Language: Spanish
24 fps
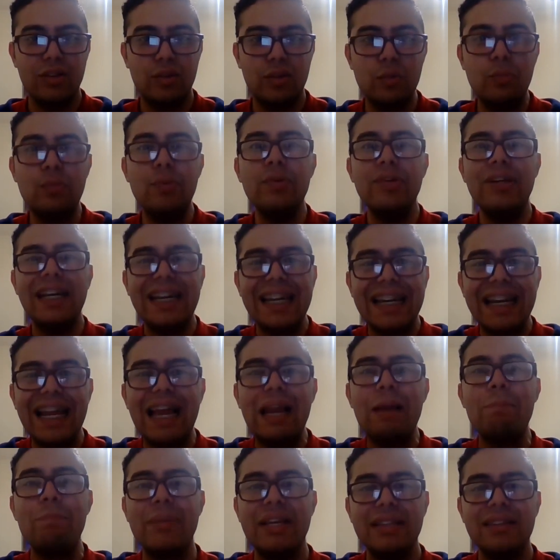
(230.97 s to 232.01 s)
tú puedes
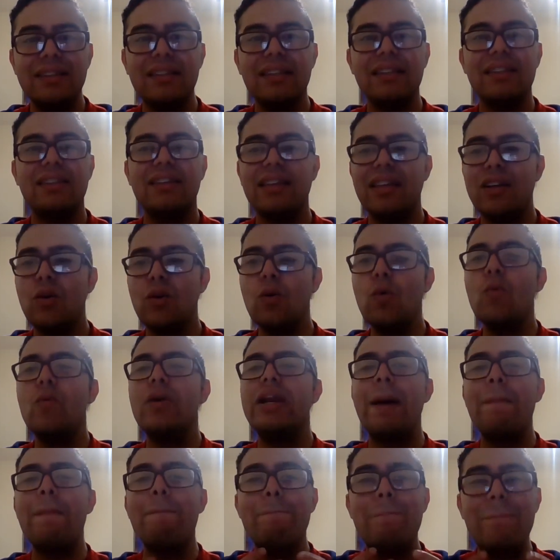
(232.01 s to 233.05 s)
realmente tener
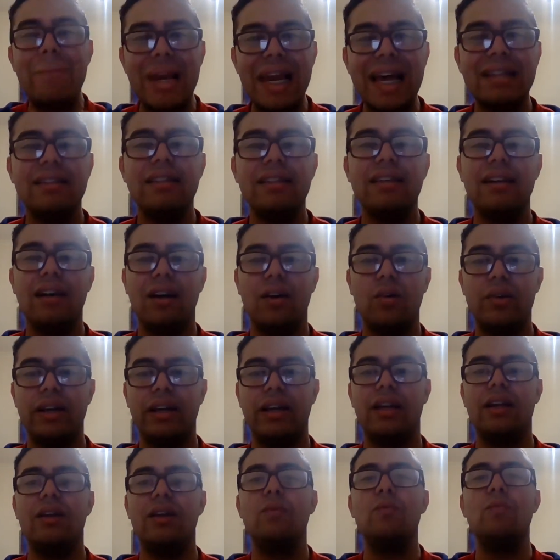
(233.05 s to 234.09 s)
una plática con
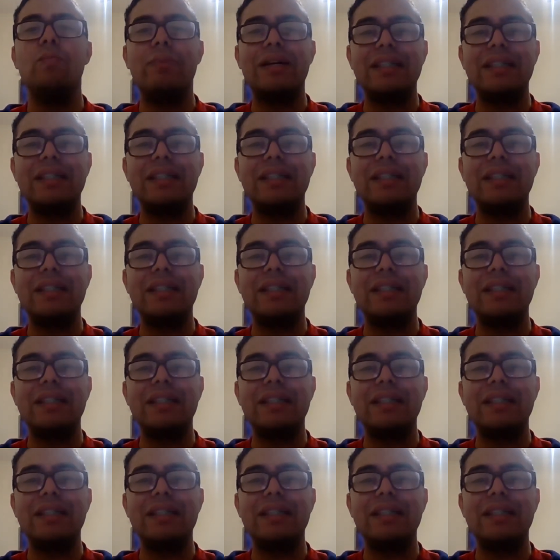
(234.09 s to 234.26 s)
él,